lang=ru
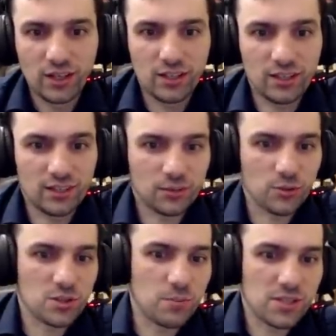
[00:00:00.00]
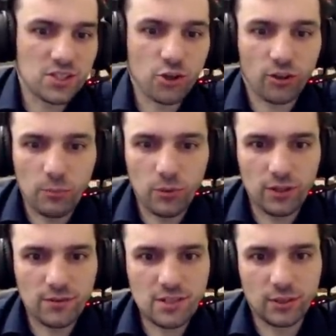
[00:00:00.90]
А, то есть без
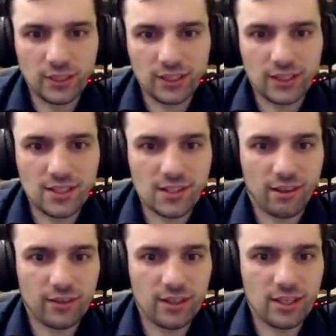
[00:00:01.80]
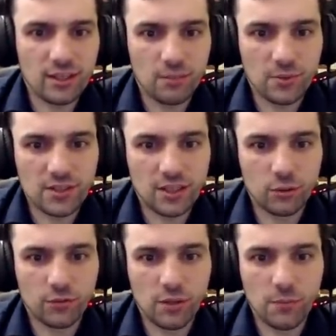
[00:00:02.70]
чернопольного слона такая стратегия
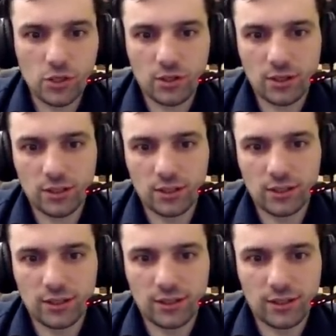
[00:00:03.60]
постановки пешек э,